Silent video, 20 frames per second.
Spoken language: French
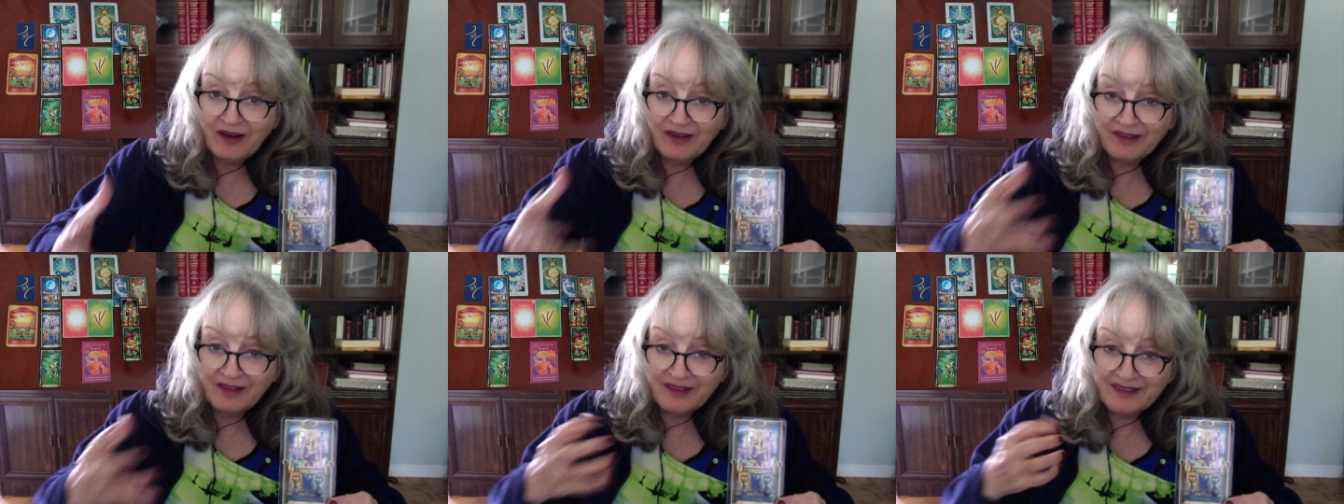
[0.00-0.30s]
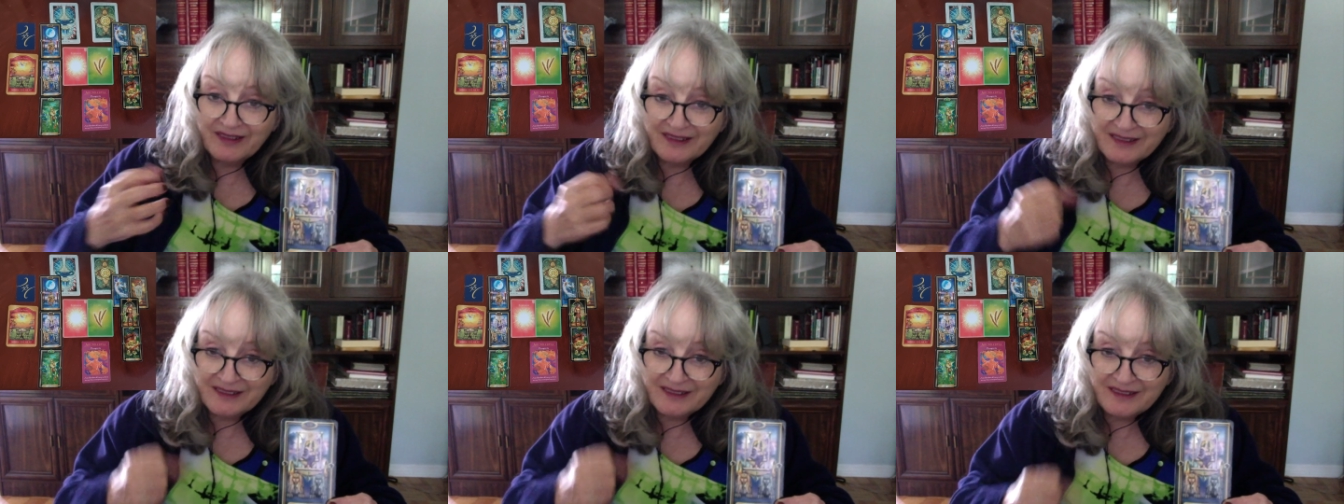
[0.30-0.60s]

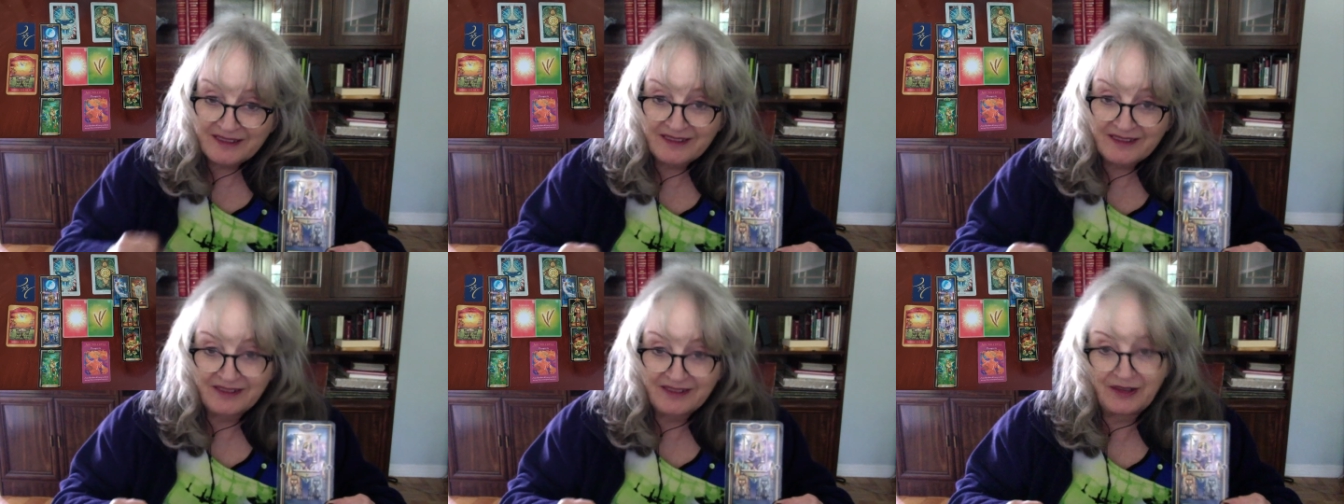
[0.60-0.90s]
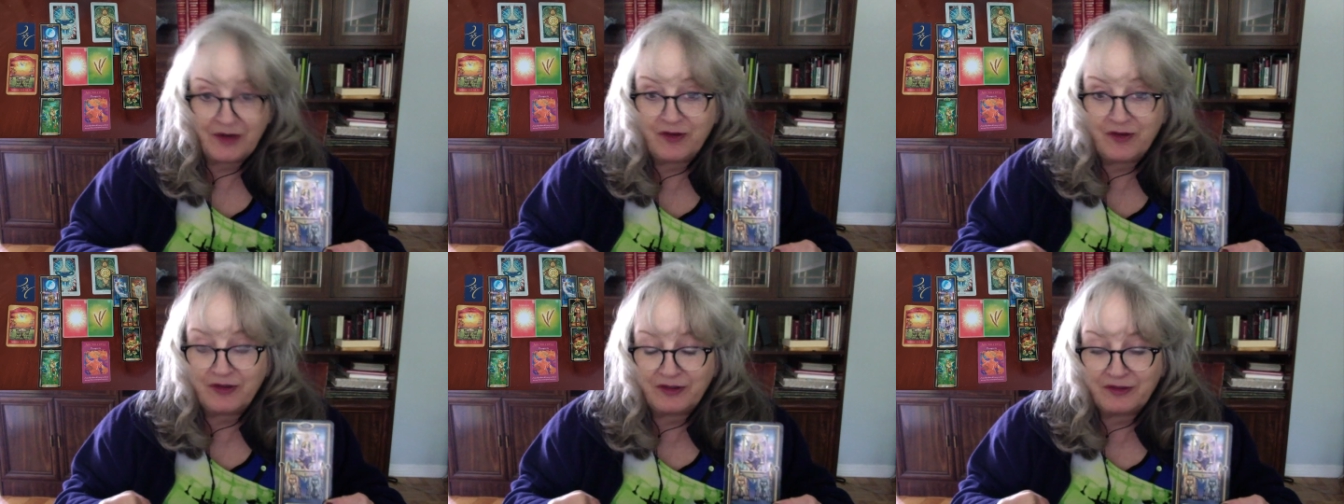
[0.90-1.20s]

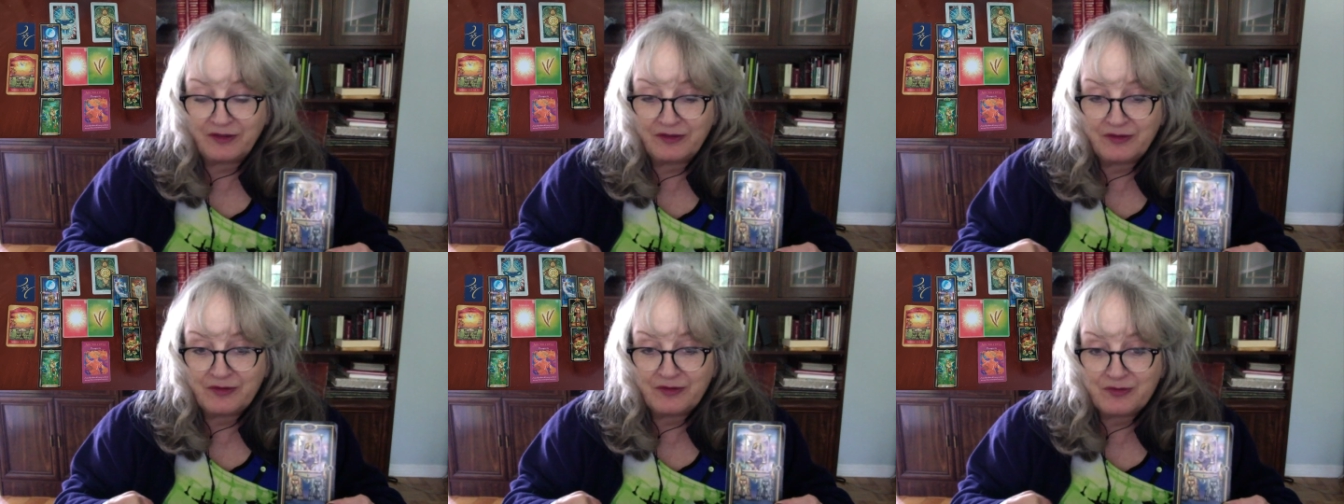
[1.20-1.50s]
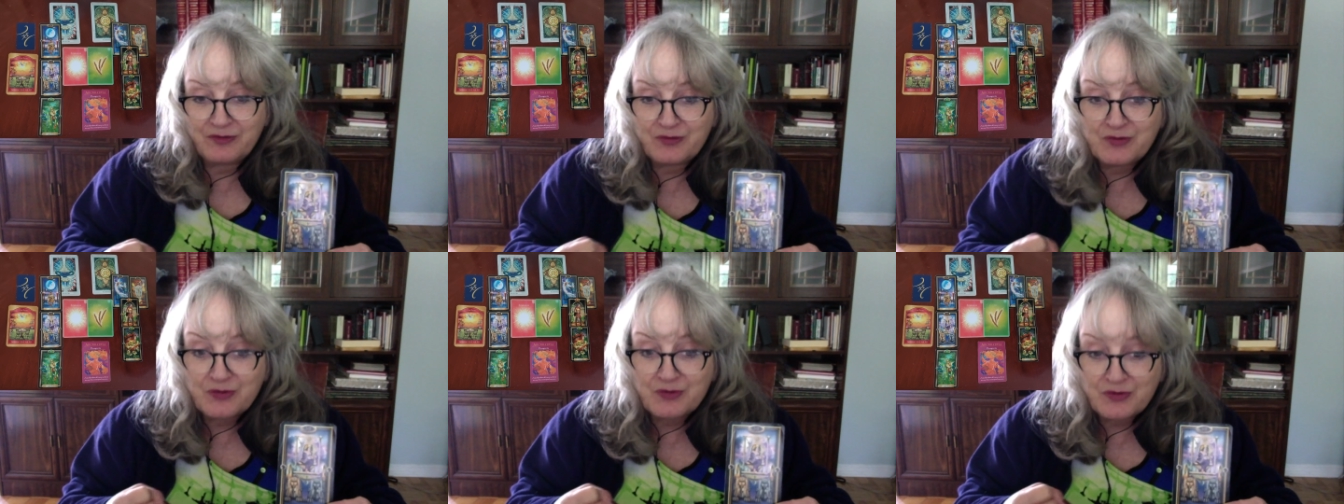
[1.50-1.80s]
euh,
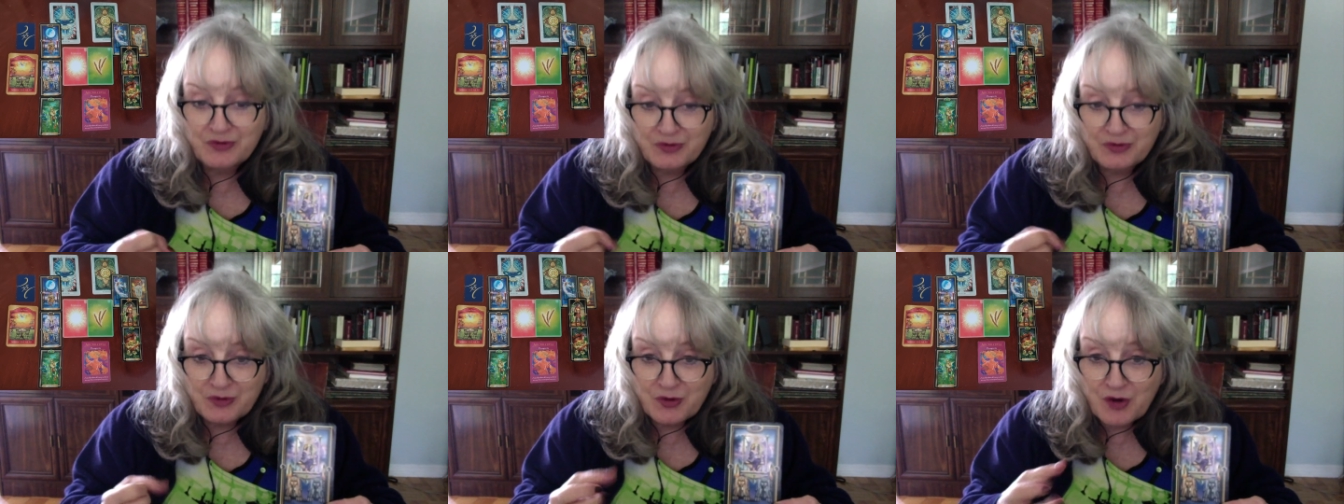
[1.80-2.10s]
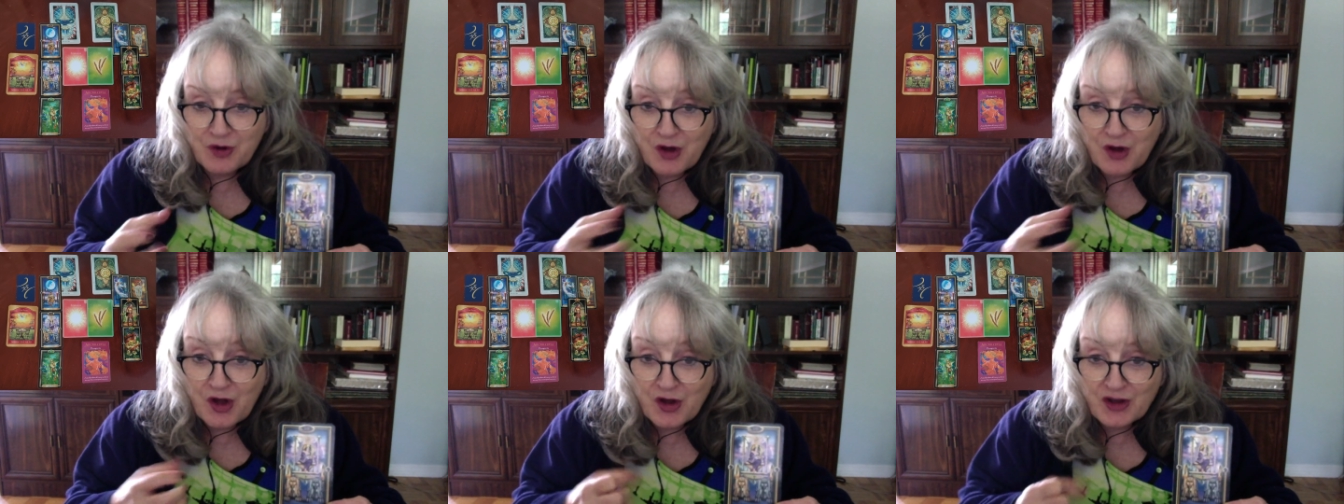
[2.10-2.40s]
vous, vous
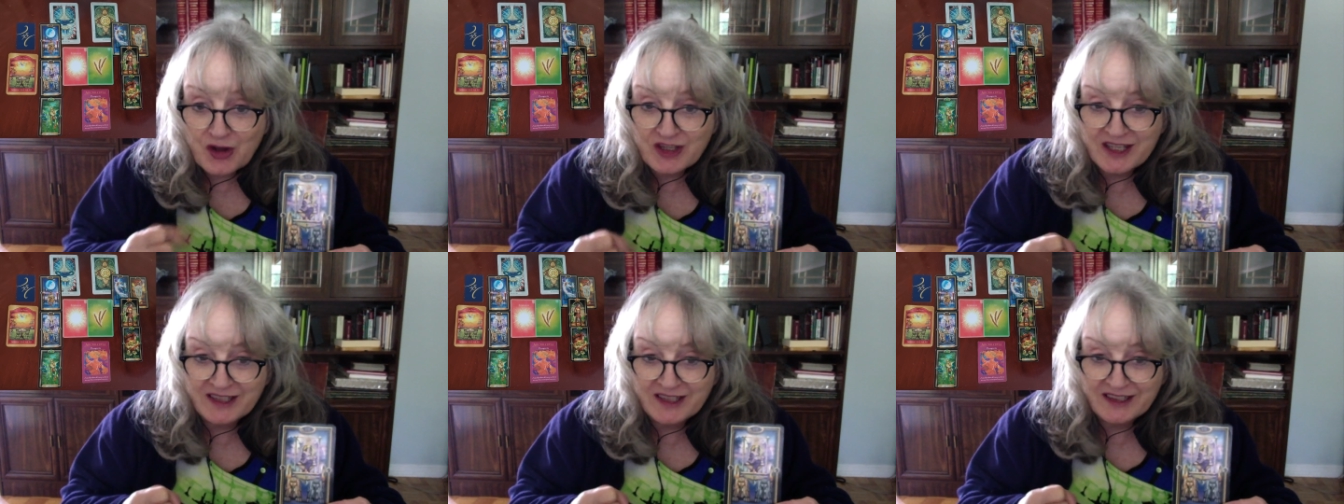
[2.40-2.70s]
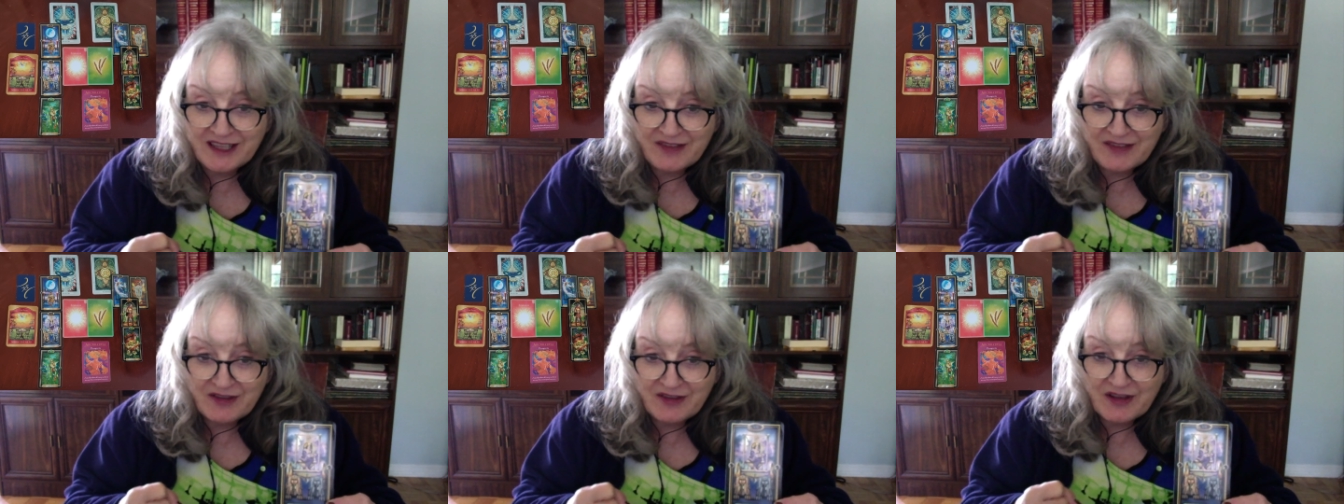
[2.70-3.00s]

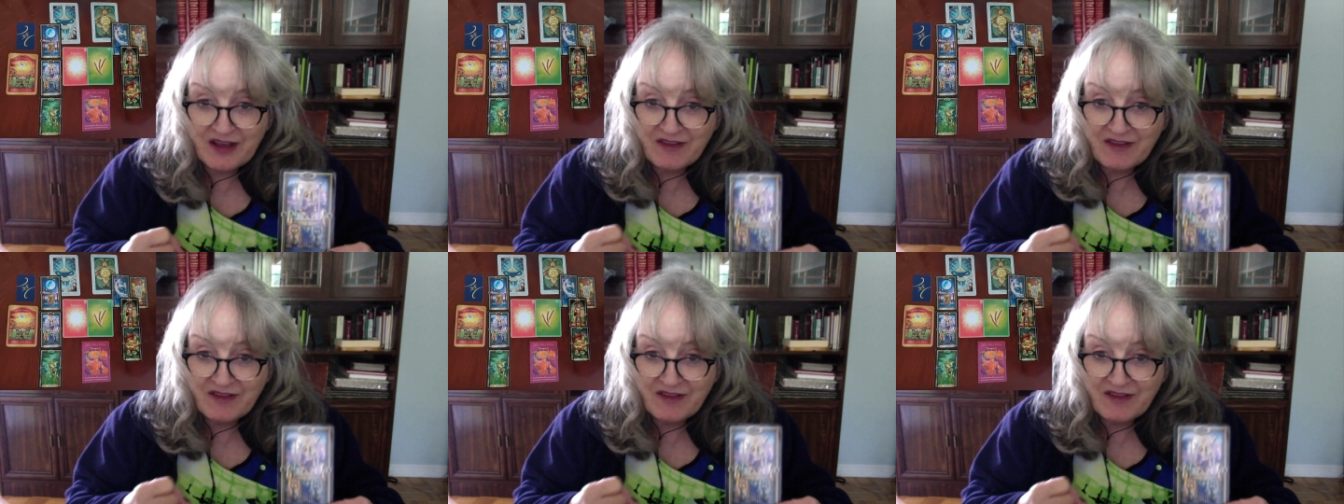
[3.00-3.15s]
reconnecter avec,